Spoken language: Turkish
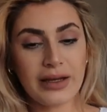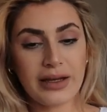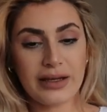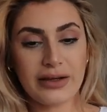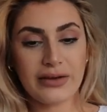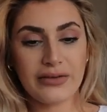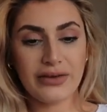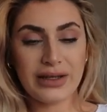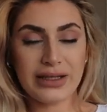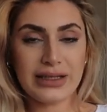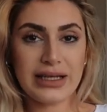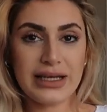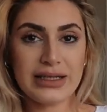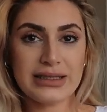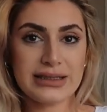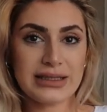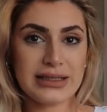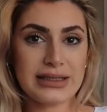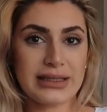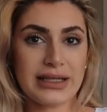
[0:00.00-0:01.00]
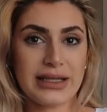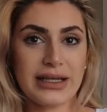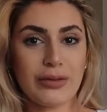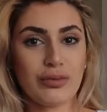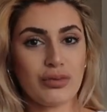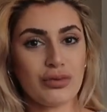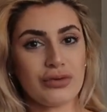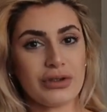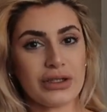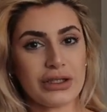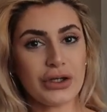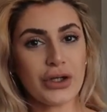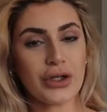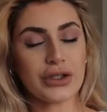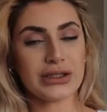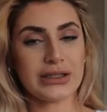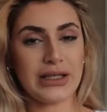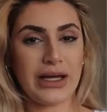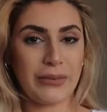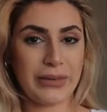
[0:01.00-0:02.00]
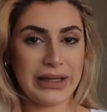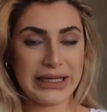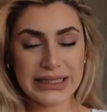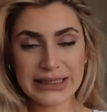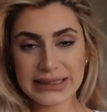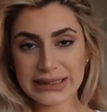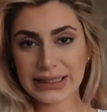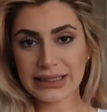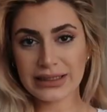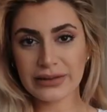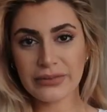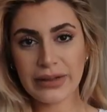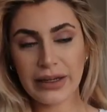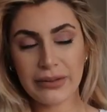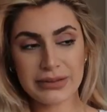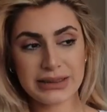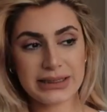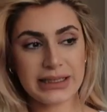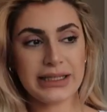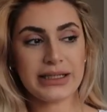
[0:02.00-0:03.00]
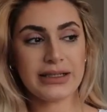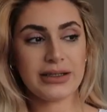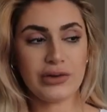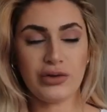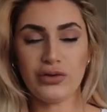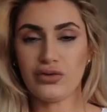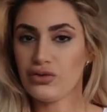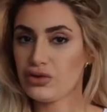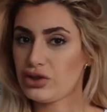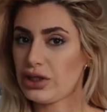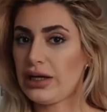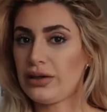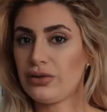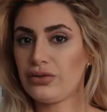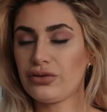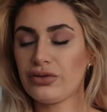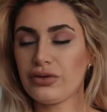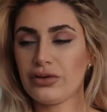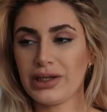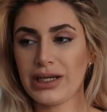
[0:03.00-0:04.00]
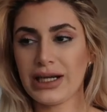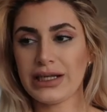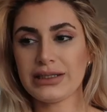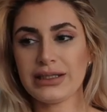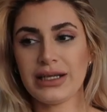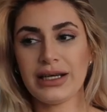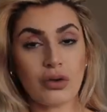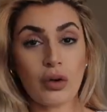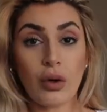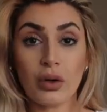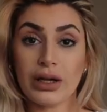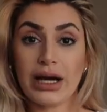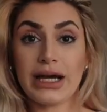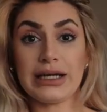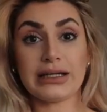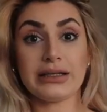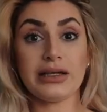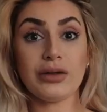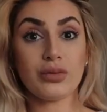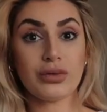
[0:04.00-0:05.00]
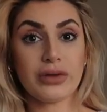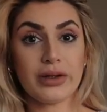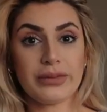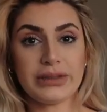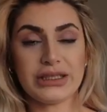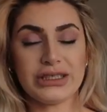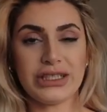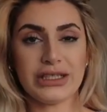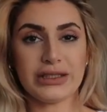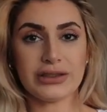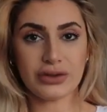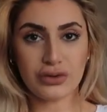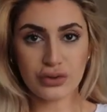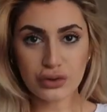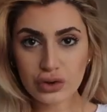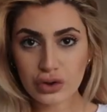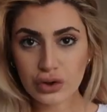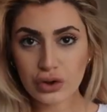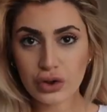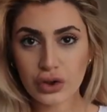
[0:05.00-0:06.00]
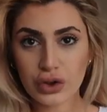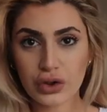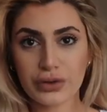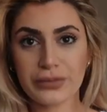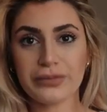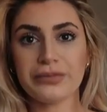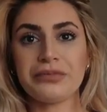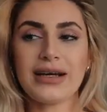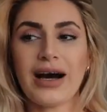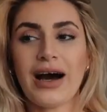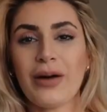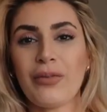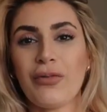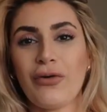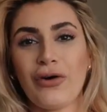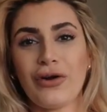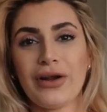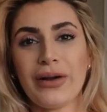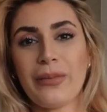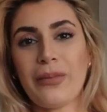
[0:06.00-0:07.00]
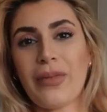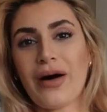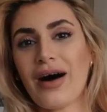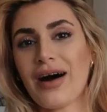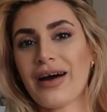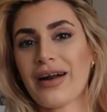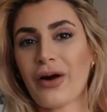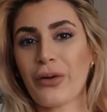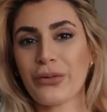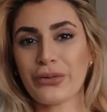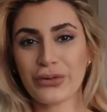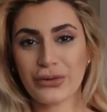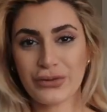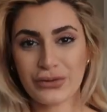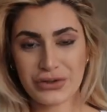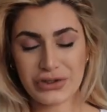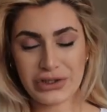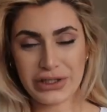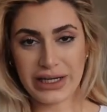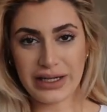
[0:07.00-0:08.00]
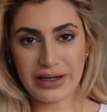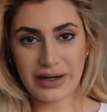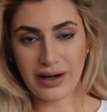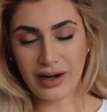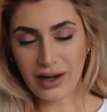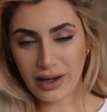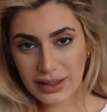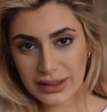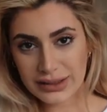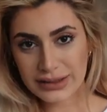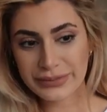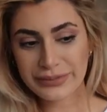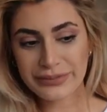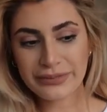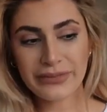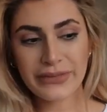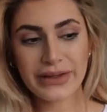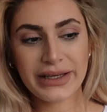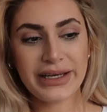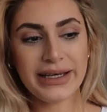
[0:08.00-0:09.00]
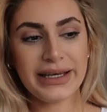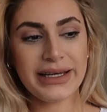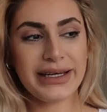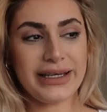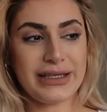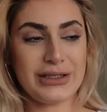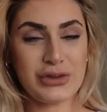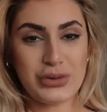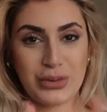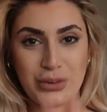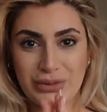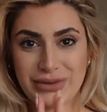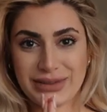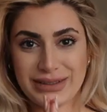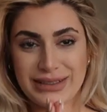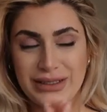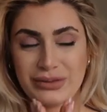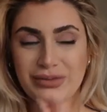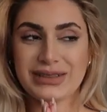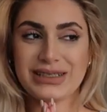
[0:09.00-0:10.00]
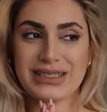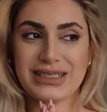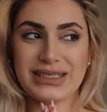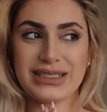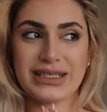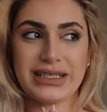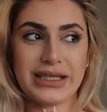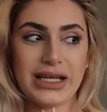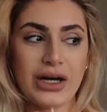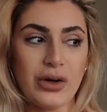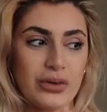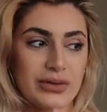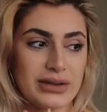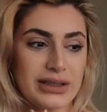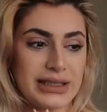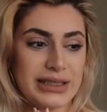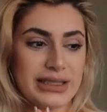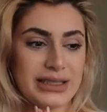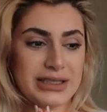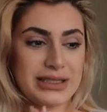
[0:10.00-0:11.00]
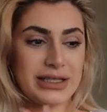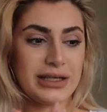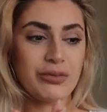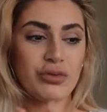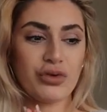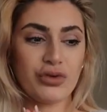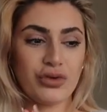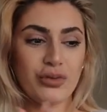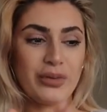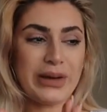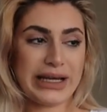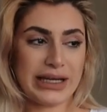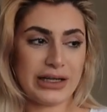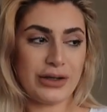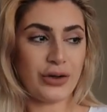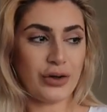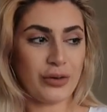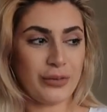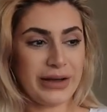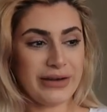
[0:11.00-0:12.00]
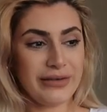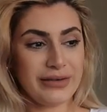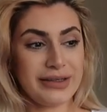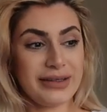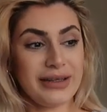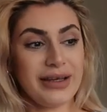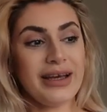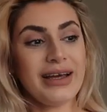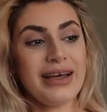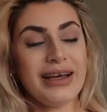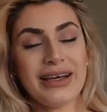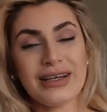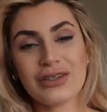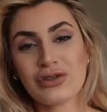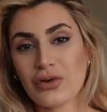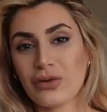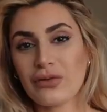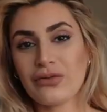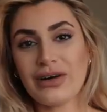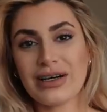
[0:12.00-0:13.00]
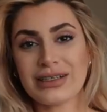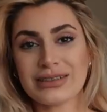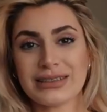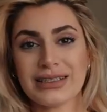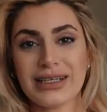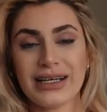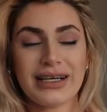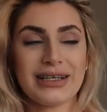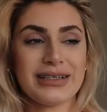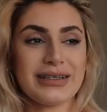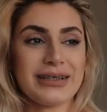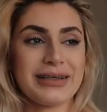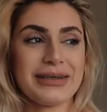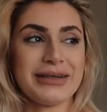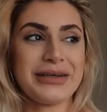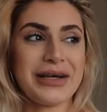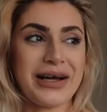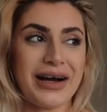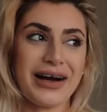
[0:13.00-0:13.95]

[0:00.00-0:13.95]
E, ve de sizlere bunları göstermek istedim. Hepsi güncel ürünler. Kolaylıkla bulabileceğinizi düşünüyorum. Daha böyle bahara uygun şeyler aldım. E, çok sabırsızlıkla onları giyeceğim günü bekliyorum. Evet çok fazla e,